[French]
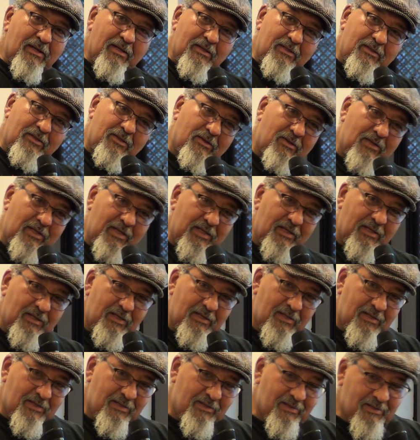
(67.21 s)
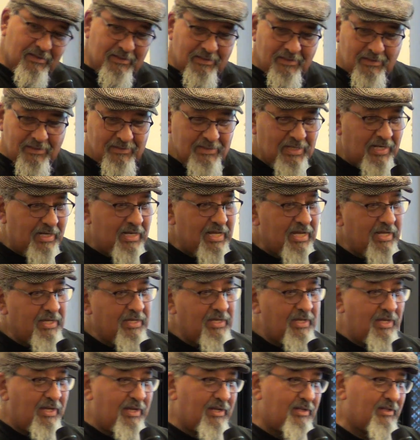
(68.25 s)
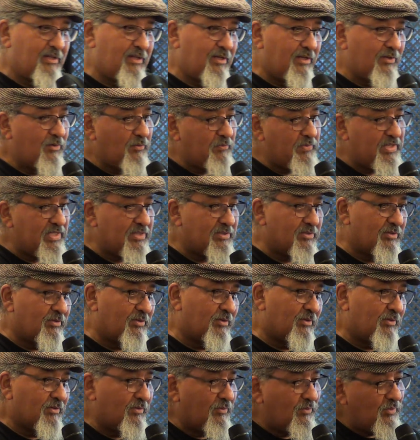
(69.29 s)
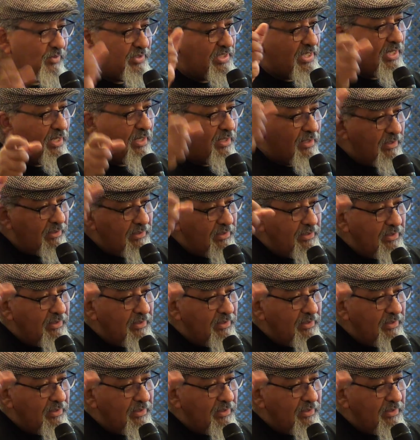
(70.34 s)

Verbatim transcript: dans les de nos maisons où il y a